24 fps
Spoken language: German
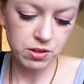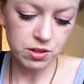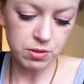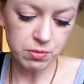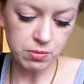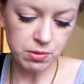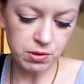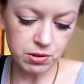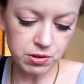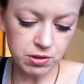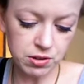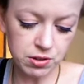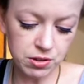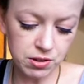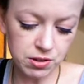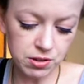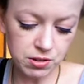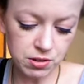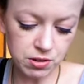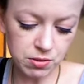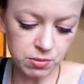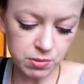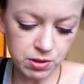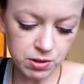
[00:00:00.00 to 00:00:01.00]
Ich mache euch das
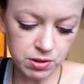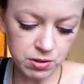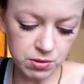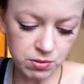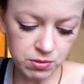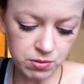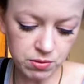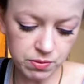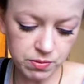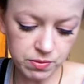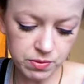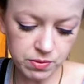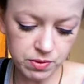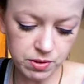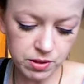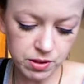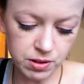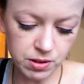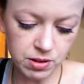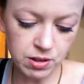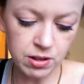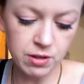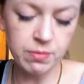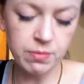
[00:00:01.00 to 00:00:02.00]
nochmal so
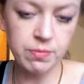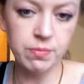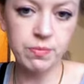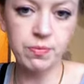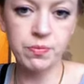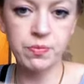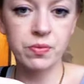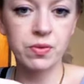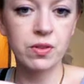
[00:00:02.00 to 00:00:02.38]
daneben.